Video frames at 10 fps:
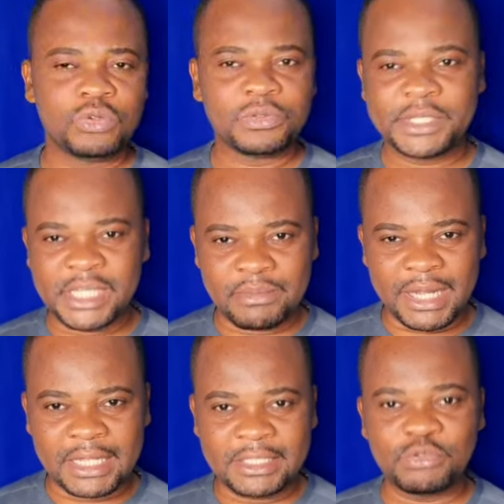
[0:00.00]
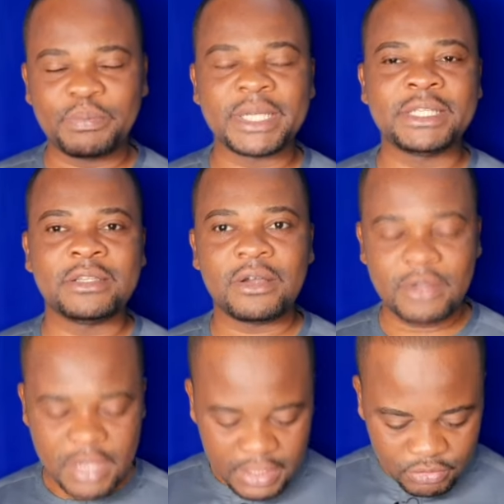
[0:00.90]
autour de cette maladie du
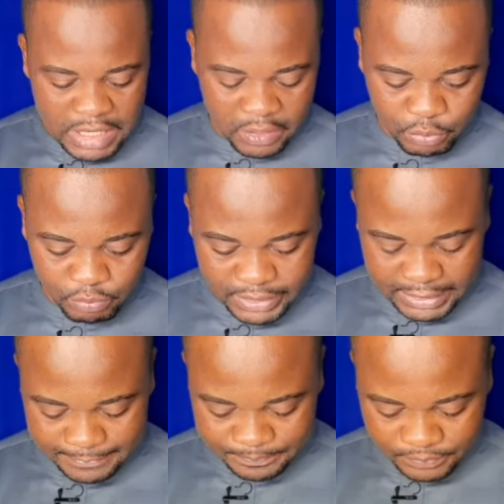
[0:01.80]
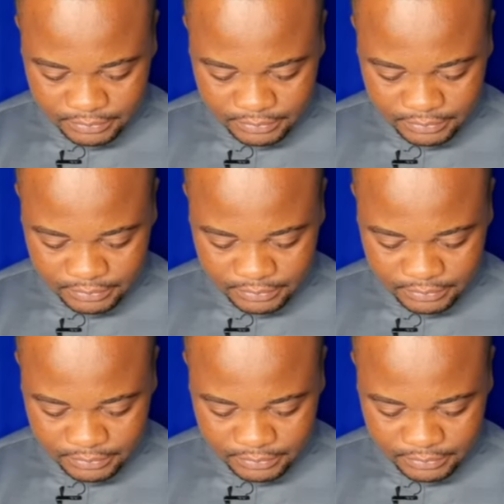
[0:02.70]
président de la République.